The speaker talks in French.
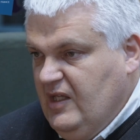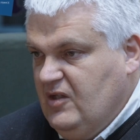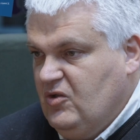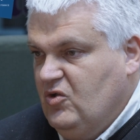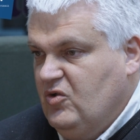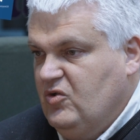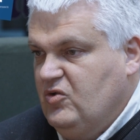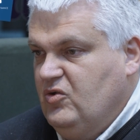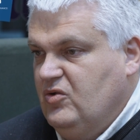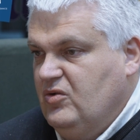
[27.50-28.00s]

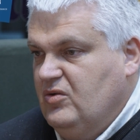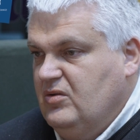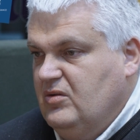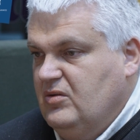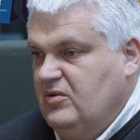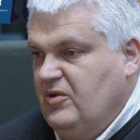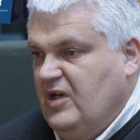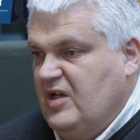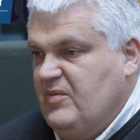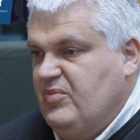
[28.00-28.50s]
de,
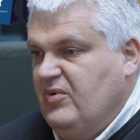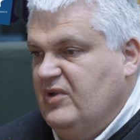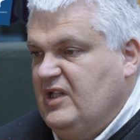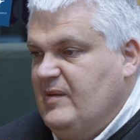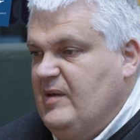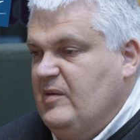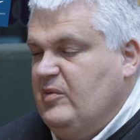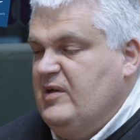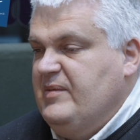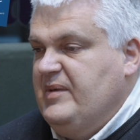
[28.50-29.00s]
de répondre
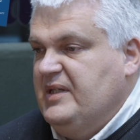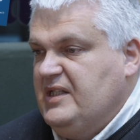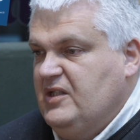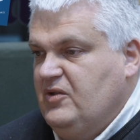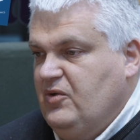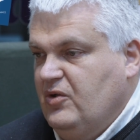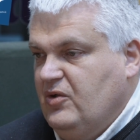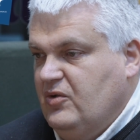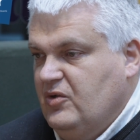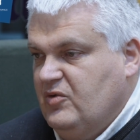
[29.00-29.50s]
à ma
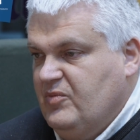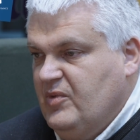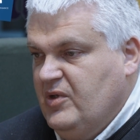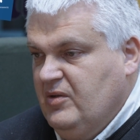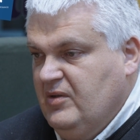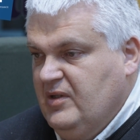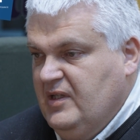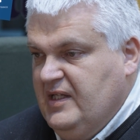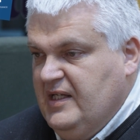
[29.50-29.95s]
problématique de recrutement